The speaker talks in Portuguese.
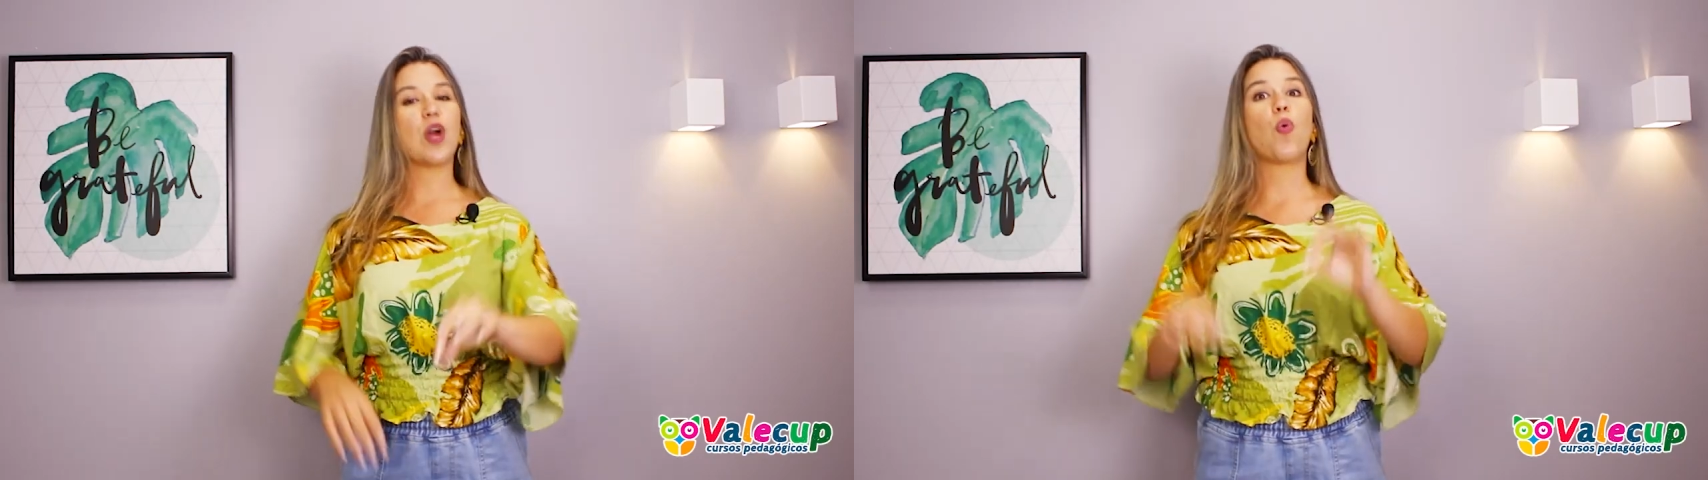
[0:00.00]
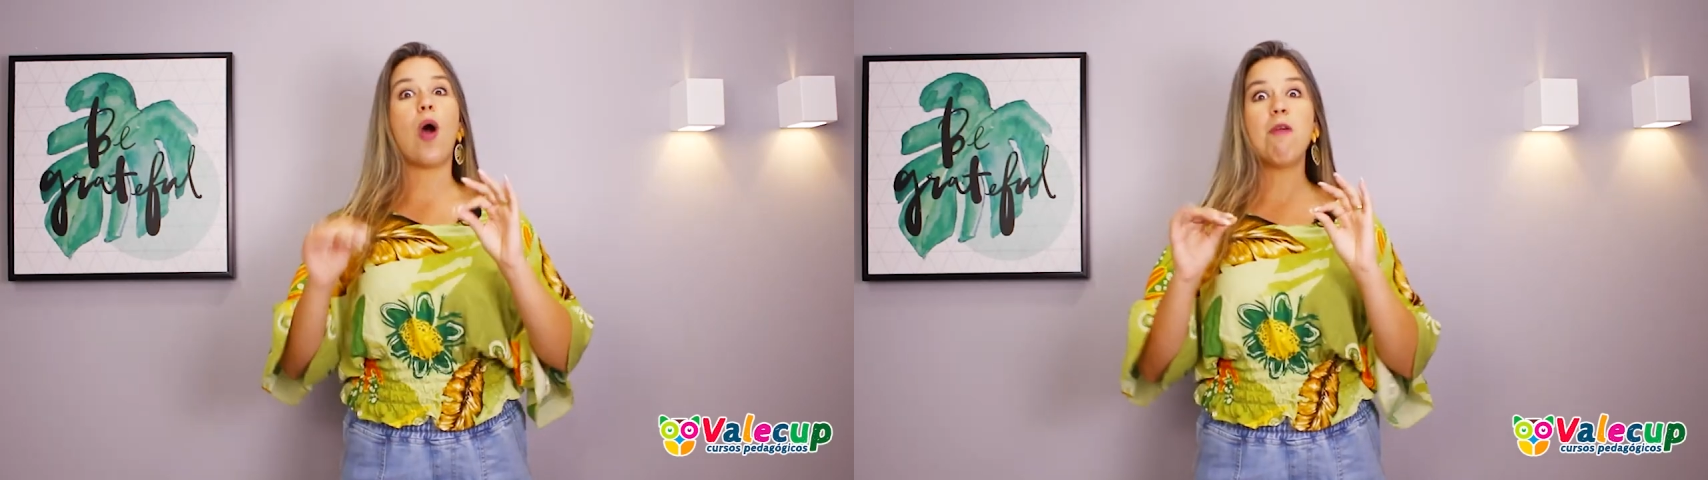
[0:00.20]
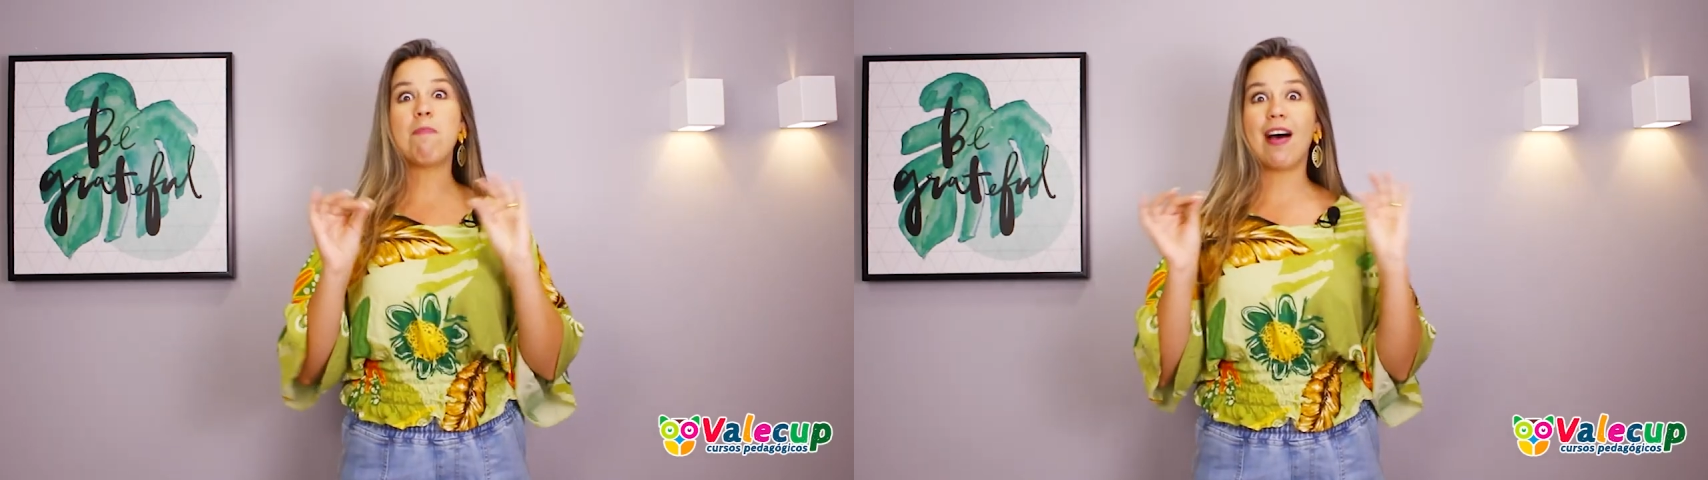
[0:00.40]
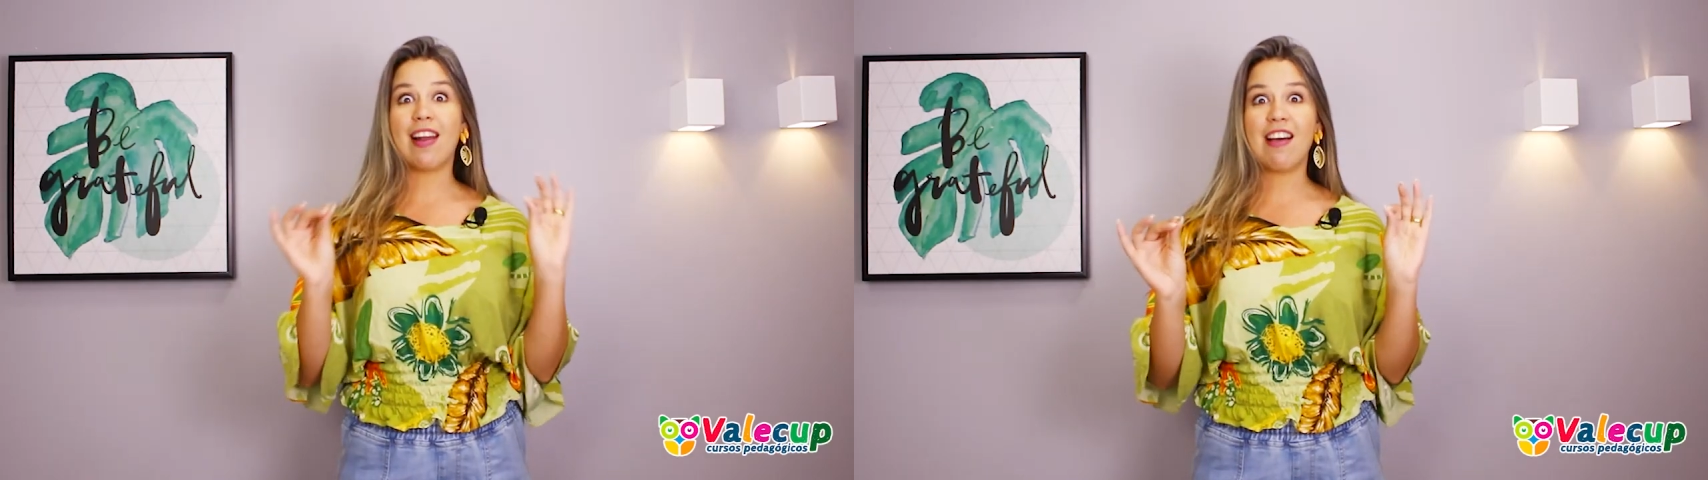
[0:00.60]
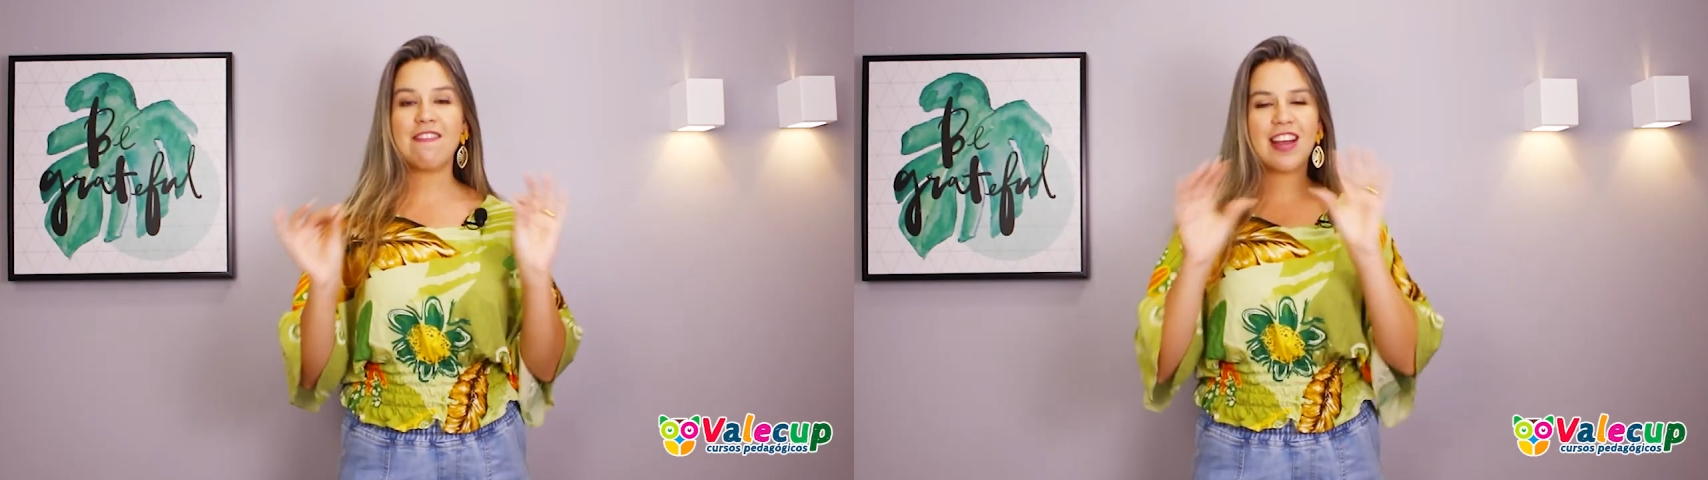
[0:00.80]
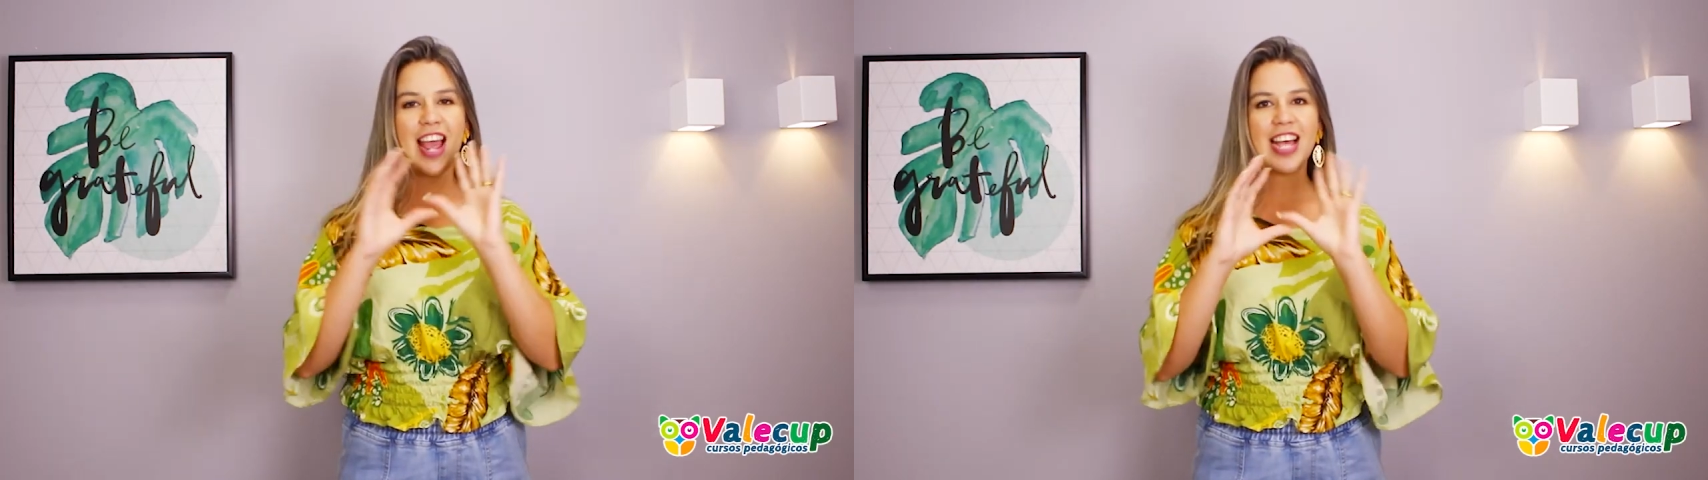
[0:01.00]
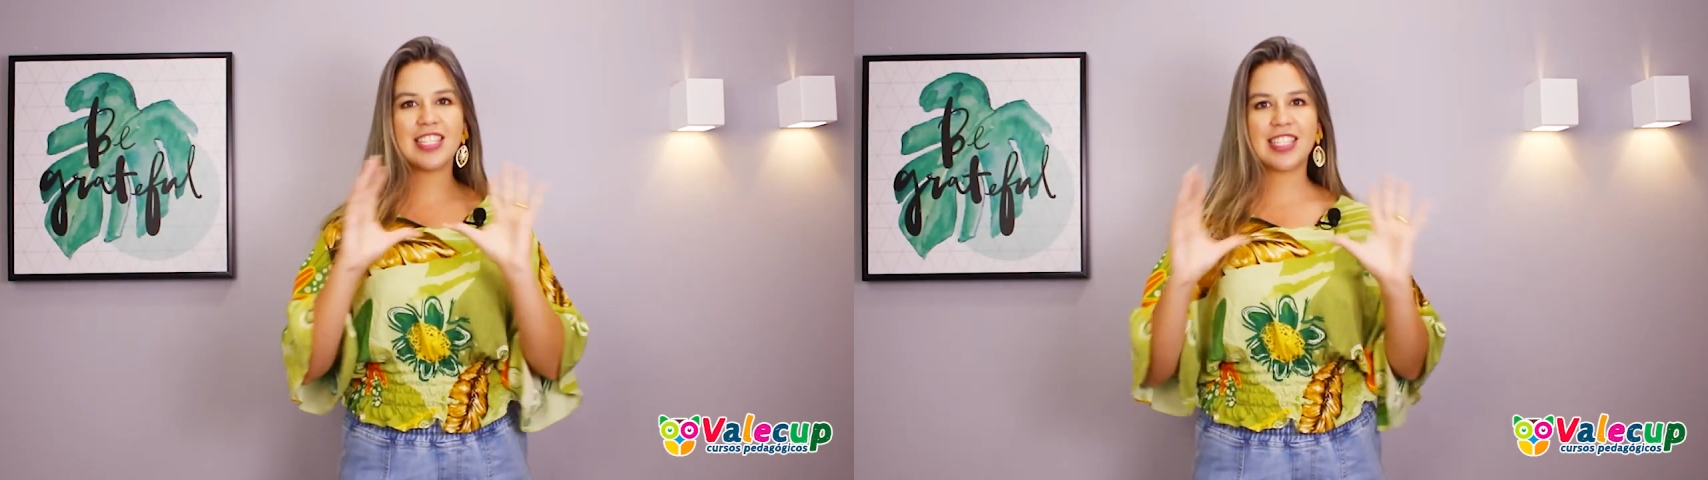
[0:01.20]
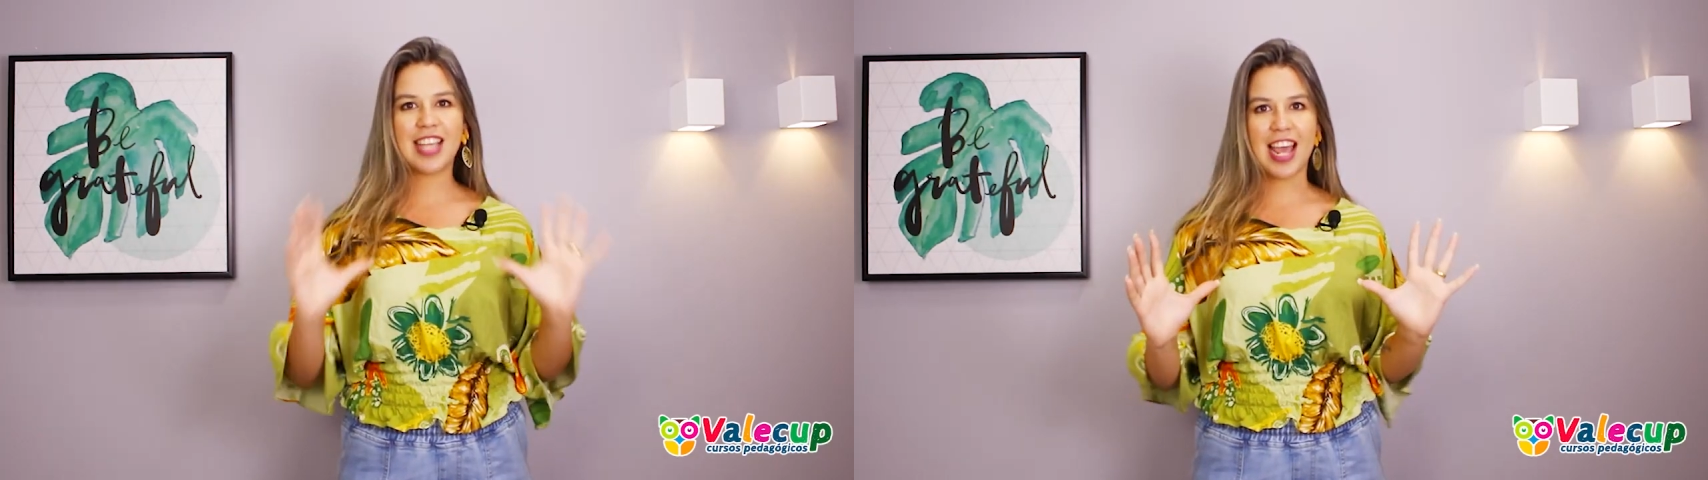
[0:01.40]
é qual palavra é a
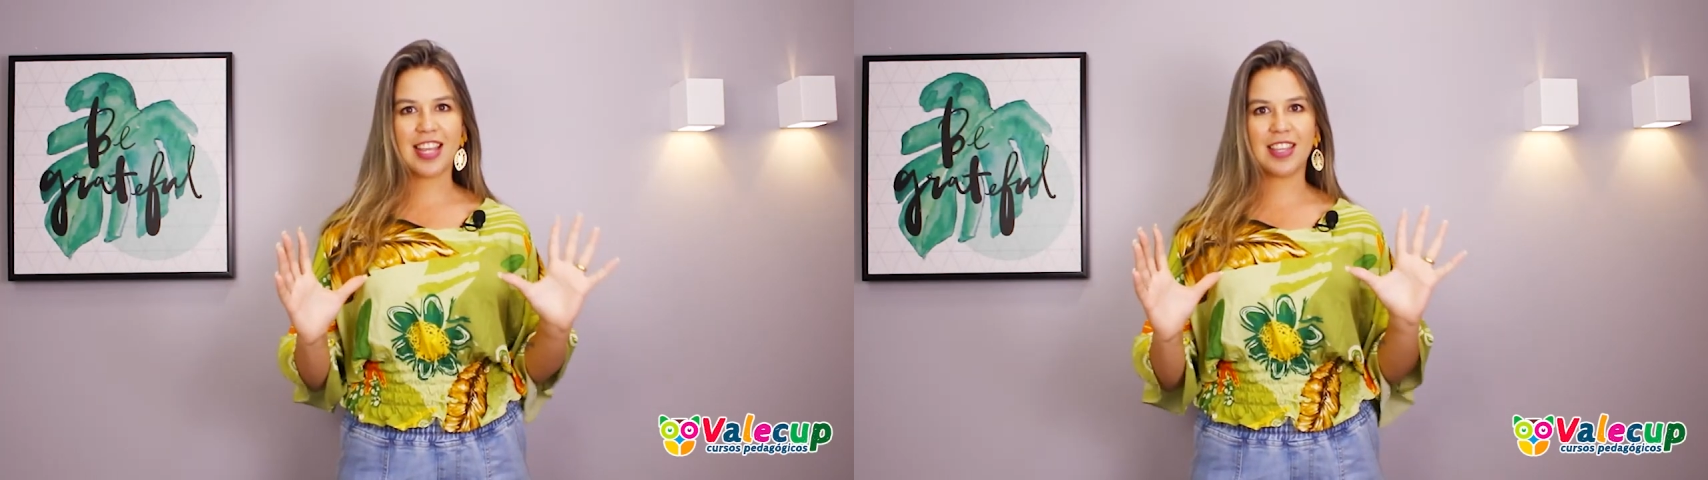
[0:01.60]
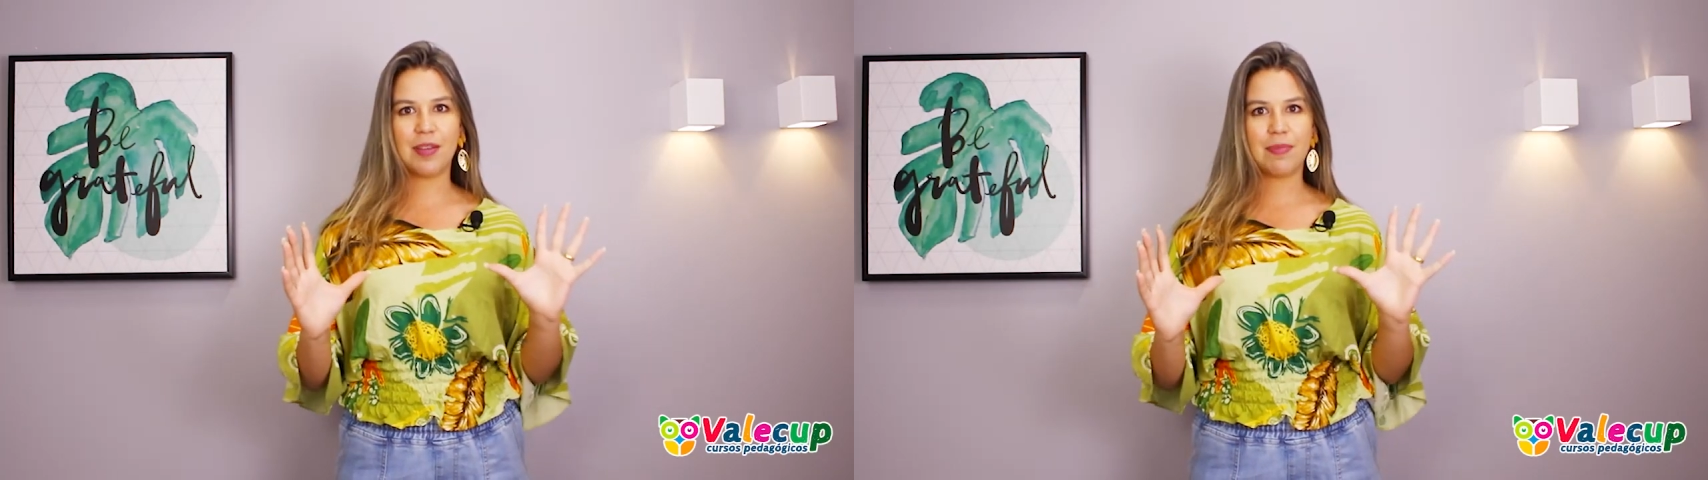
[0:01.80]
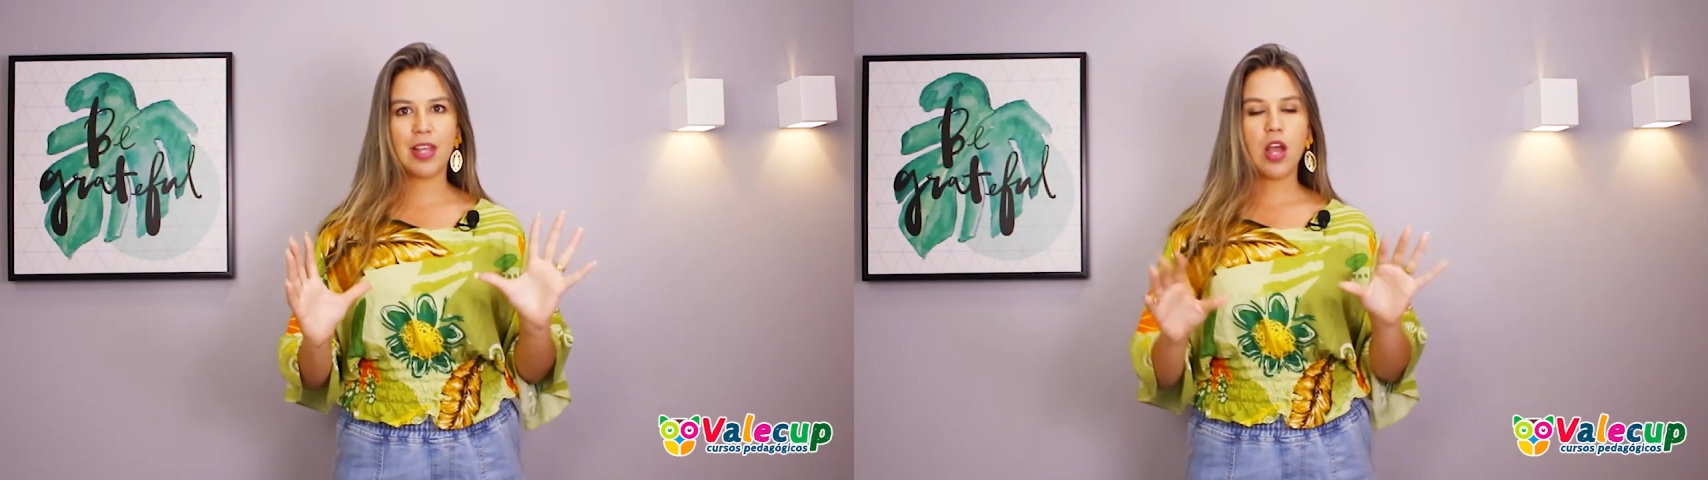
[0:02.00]
certa?